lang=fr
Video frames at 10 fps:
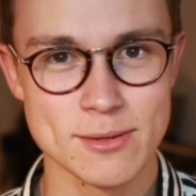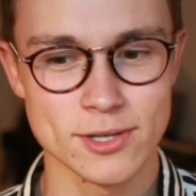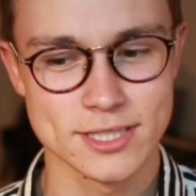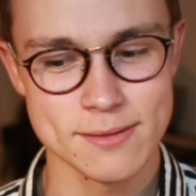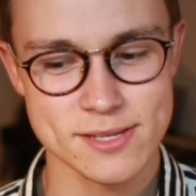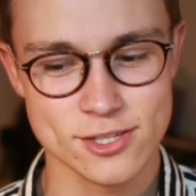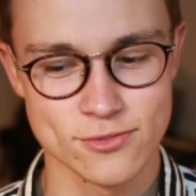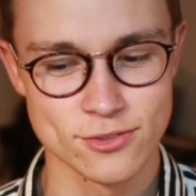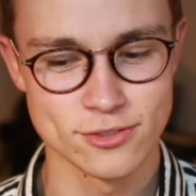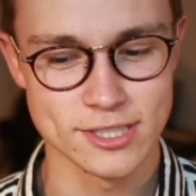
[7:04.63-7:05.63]
lui ai menti Parce que je
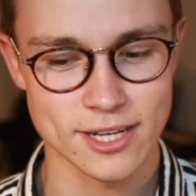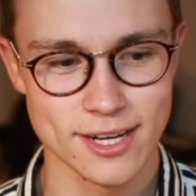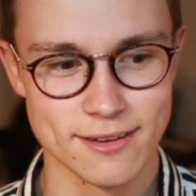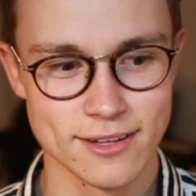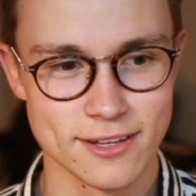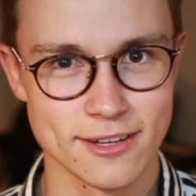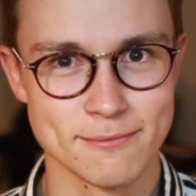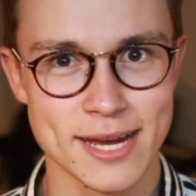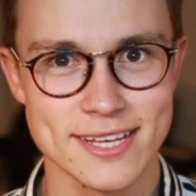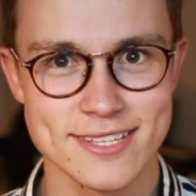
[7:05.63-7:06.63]
veux lui dire euh,
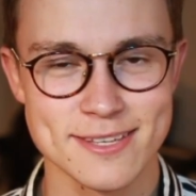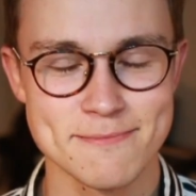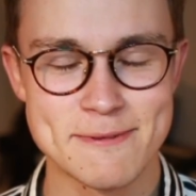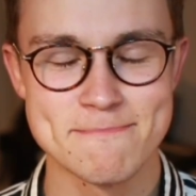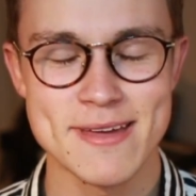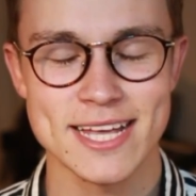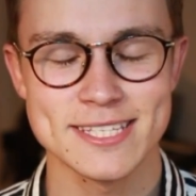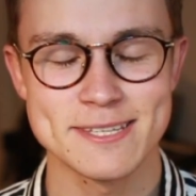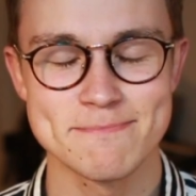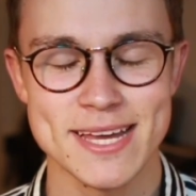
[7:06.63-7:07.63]
merci, mais
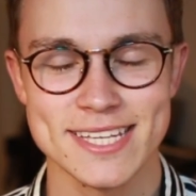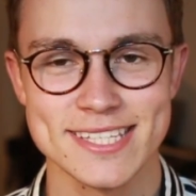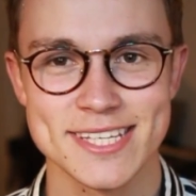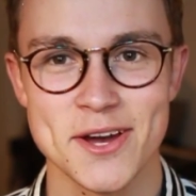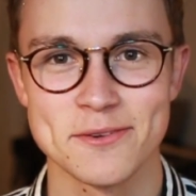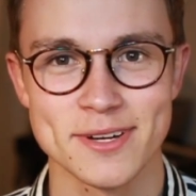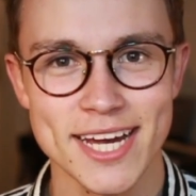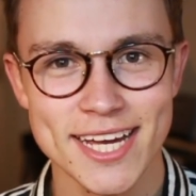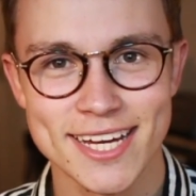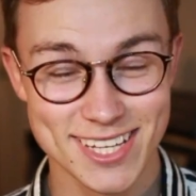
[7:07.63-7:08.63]
merci, merci en
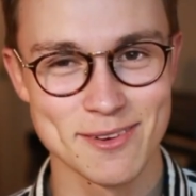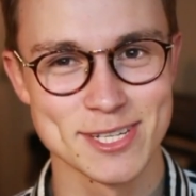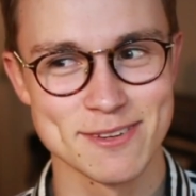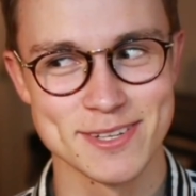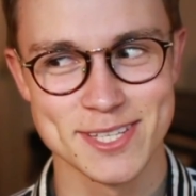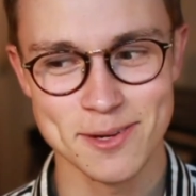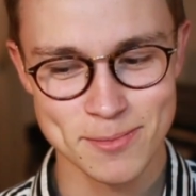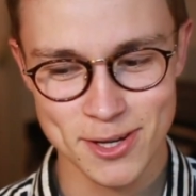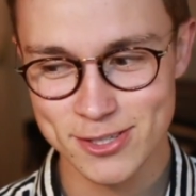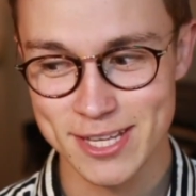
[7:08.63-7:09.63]
vrai. Comment j'ai fait ça en
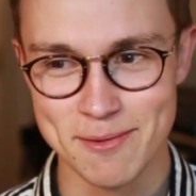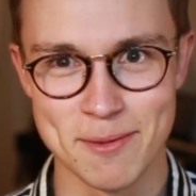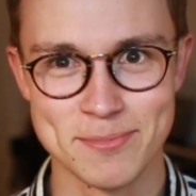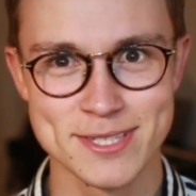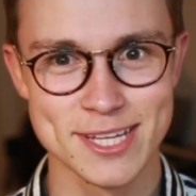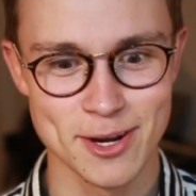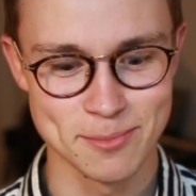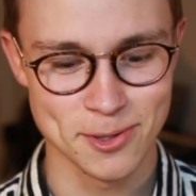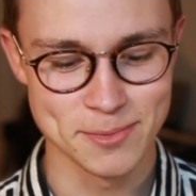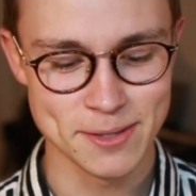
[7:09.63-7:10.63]
blanc, je savais même plus c'était quoi
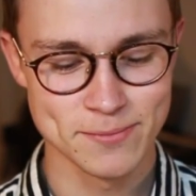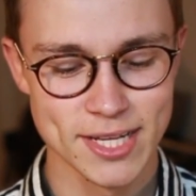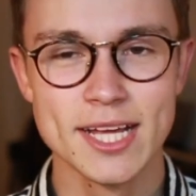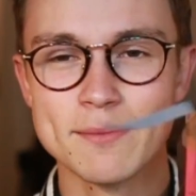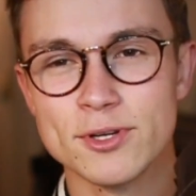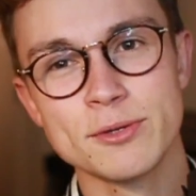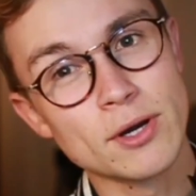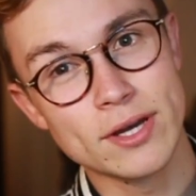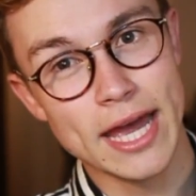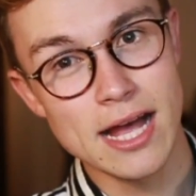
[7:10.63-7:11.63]
le premier. Mon
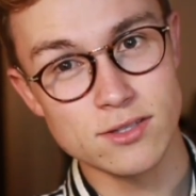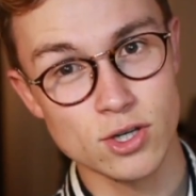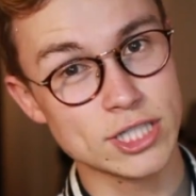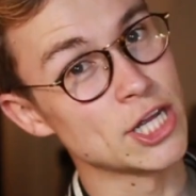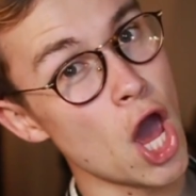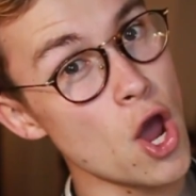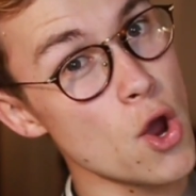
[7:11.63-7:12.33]
numéro 15, on continue